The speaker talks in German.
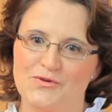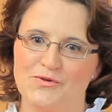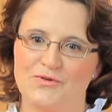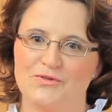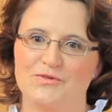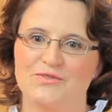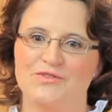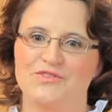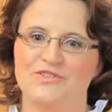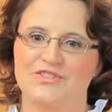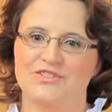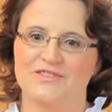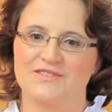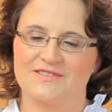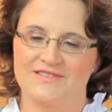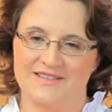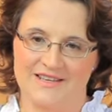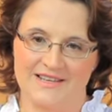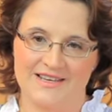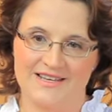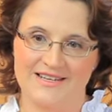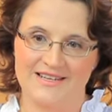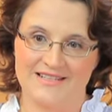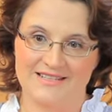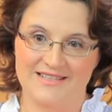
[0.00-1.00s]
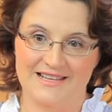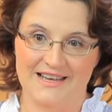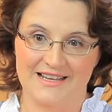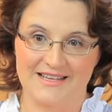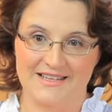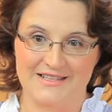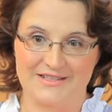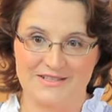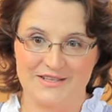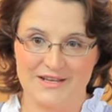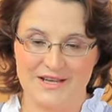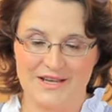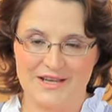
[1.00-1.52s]
und sehe, dass
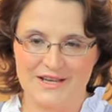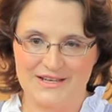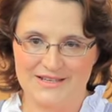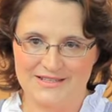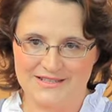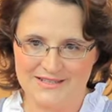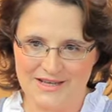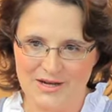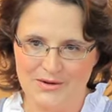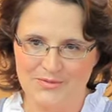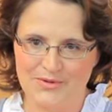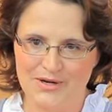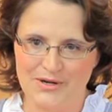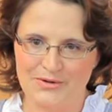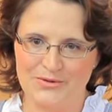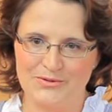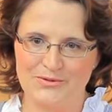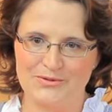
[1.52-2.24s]
alles sauber